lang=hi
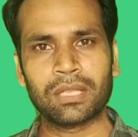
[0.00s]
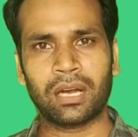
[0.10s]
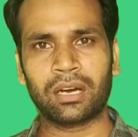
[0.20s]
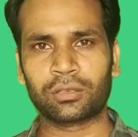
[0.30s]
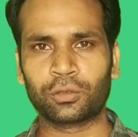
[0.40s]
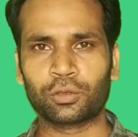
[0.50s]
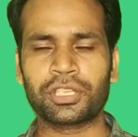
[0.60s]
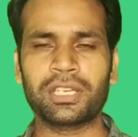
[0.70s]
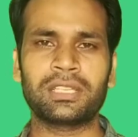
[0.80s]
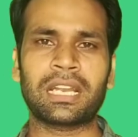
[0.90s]
और
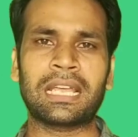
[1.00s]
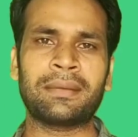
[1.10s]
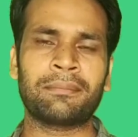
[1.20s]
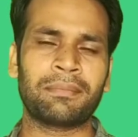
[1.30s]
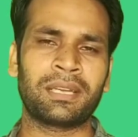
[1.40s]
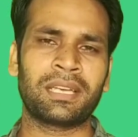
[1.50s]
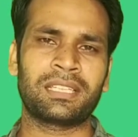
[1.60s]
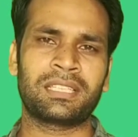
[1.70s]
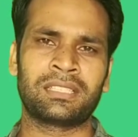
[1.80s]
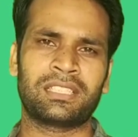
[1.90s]
दूसरी
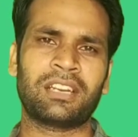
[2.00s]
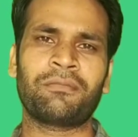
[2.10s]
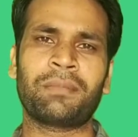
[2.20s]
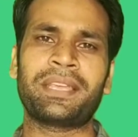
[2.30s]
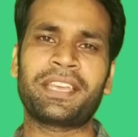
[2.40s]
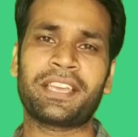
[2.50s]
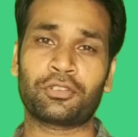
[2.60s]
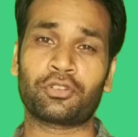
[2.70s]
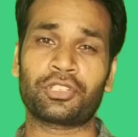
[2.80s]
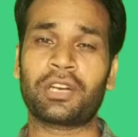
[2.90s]
तरह तरफ मैं ये
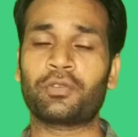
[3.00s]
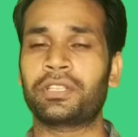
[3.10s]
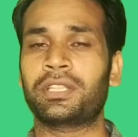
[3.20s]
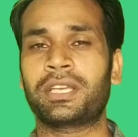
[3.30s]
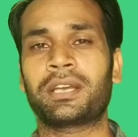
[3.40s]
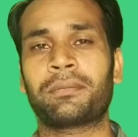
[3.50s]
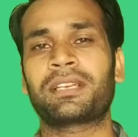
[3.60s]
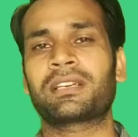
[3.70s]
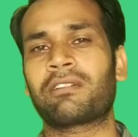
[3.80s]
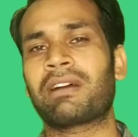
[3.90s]
सोच रहा हूँ कि देखिए हमें
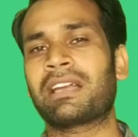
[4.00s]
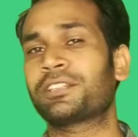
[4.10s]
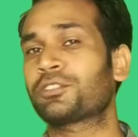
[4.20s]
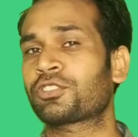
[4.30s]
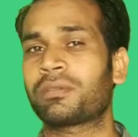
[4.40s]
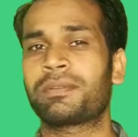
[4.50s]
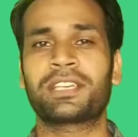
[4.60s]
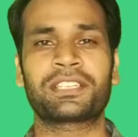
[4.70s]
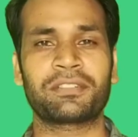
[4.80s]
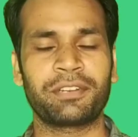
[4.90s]
करवाने तो सभी
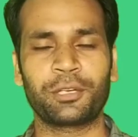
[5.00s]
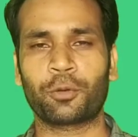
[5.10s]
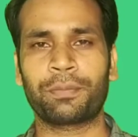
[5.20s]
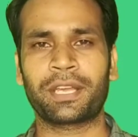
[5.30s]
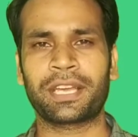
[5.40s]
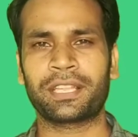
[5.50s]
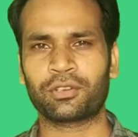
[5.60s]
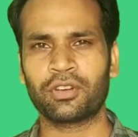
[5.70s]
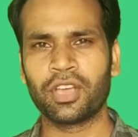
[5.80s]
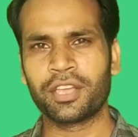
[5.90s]
के सभी टॉपिक हैं तो